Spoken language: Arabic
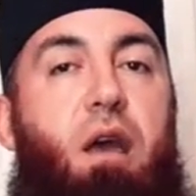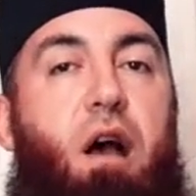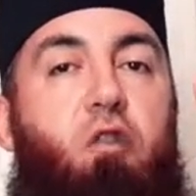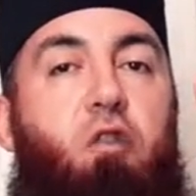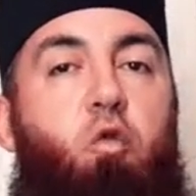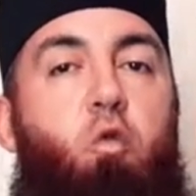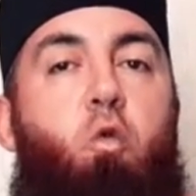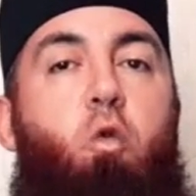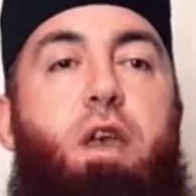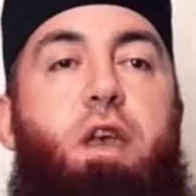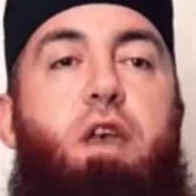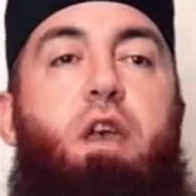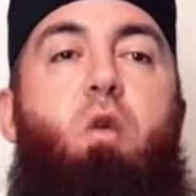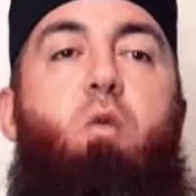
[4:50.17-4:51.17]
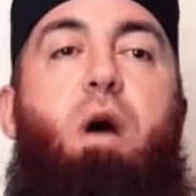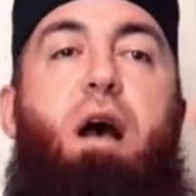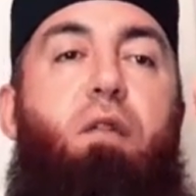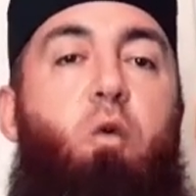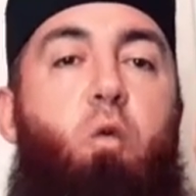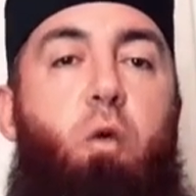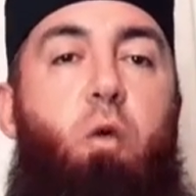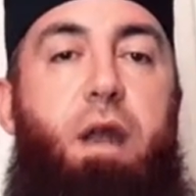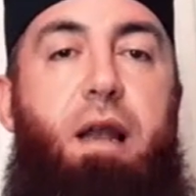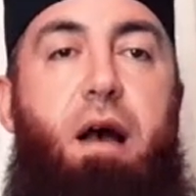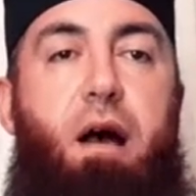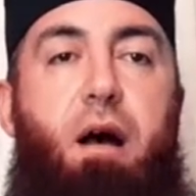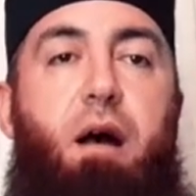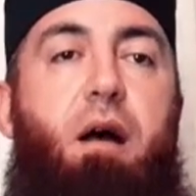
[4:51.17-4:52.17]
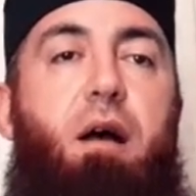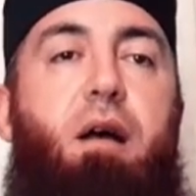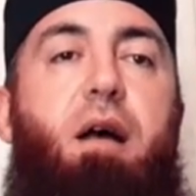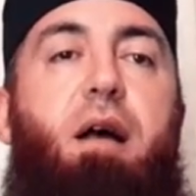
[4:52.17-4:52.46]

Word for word: عدوه وعدو الله